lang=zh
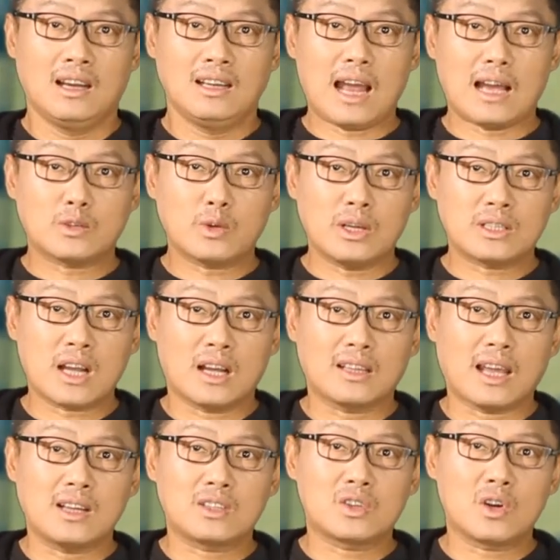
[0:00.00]
纳粹
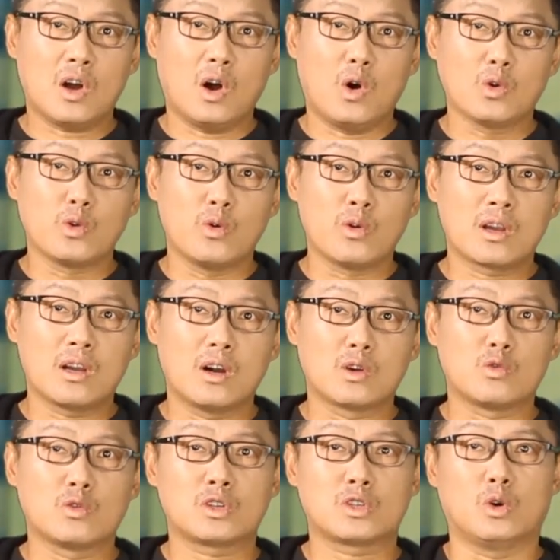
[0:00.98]
上台之后，用
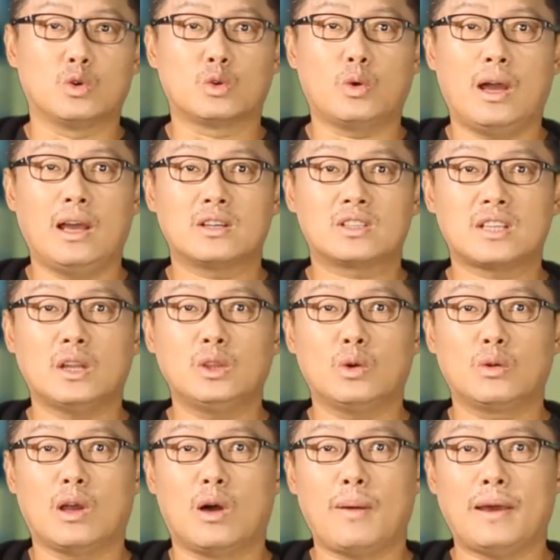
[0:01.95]
各种手段煽
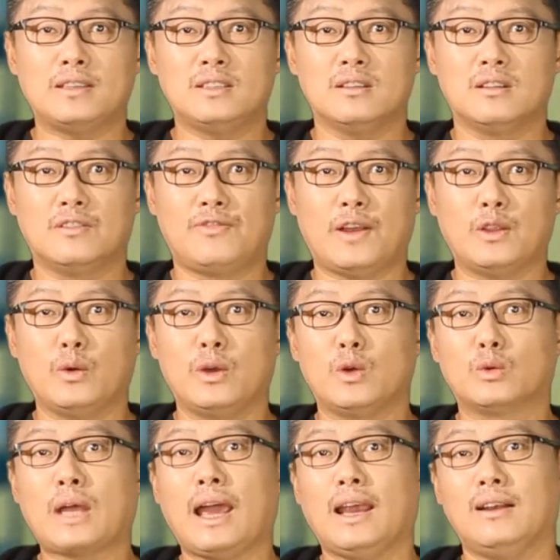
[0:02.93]
动老百姓反对
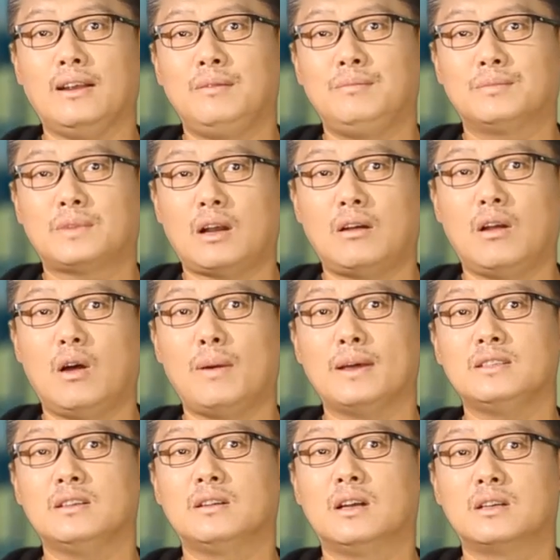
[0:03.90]
犹太人，但是老
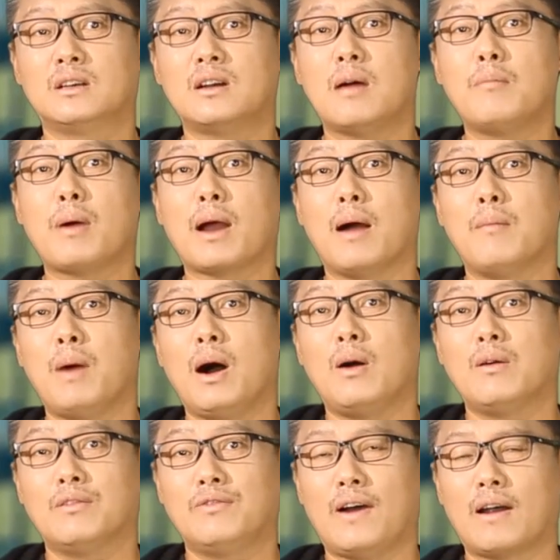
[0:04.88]
百姓呢仍然不感
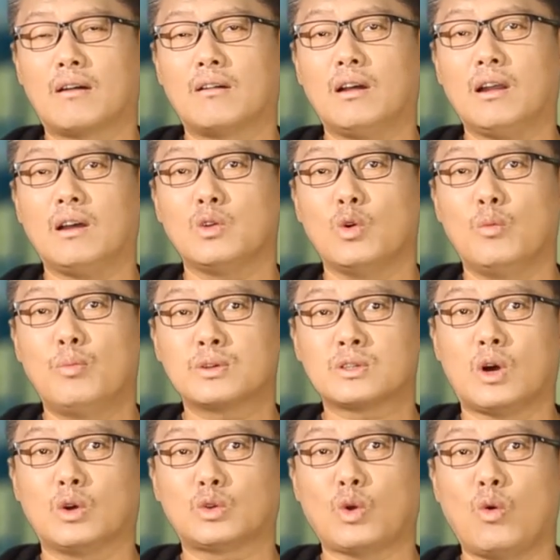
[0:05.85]
冒，反而呢有不
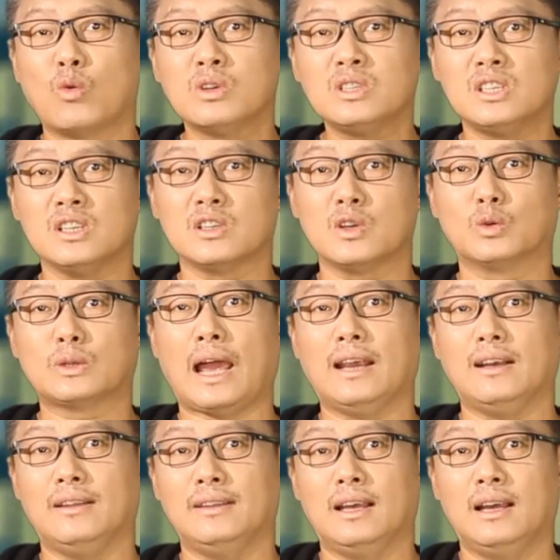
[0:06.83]
少同情犹
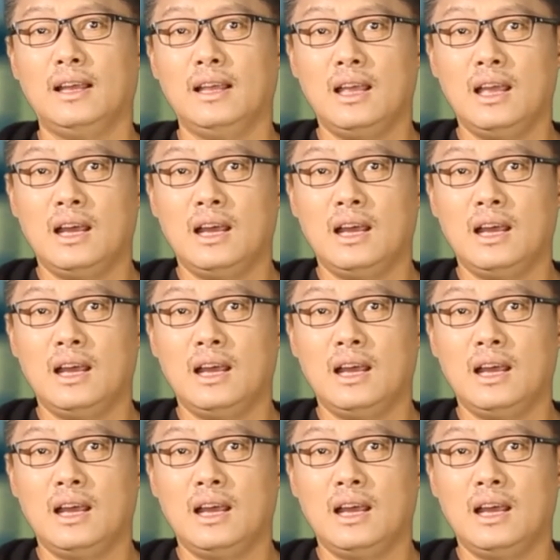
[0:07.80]
太人的。